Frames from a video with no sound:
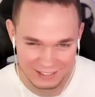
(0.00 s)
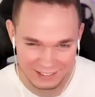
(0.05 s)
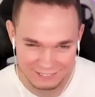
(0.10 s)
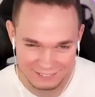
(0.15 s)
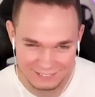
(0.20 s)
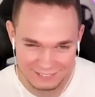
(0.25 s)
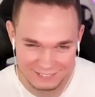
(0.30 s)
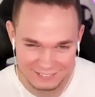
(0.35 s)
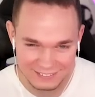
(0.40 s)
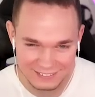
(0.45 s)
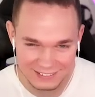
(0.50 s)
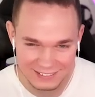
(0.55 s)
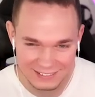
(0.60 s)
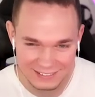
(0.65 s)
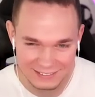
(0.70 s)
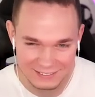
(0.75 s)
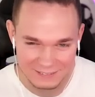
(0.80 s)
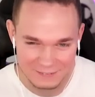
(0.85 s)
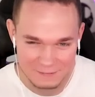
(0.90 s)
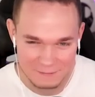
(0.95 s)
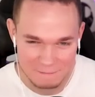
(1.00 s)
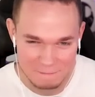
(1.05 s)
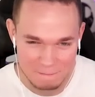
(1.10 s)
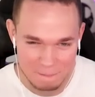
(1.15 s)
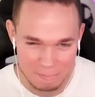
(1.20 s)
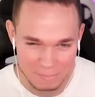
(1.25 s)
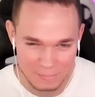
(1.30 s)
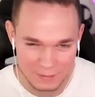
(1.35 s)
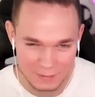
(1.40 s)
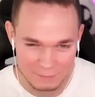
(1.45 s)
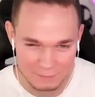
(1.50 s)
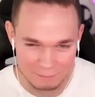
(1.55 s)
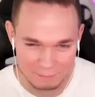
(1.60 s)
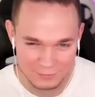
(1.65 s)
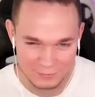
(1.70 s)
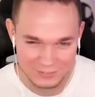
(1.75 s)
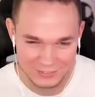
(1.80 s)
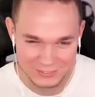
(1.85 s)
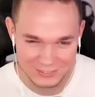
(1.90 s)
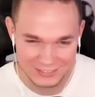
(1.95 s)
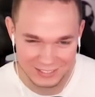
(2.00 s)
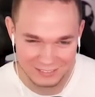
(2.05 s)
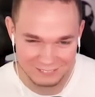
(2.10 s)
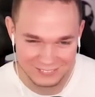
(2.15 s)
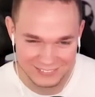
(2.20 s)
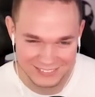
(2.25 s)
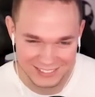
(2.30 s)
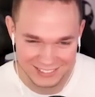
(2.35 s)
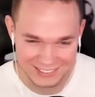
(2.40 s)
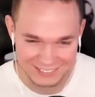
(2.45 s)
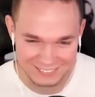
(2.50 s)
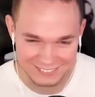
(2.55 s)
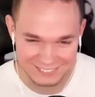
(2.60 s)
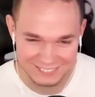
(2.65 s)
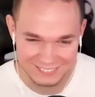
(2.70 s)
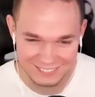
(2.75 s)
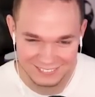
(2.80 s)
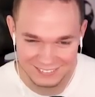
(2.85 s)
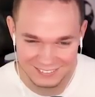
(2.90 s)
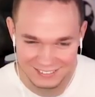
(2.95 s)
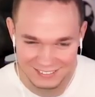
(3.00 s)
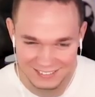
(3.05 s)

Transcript: hast. Bist du schon in deinem Versteck drin?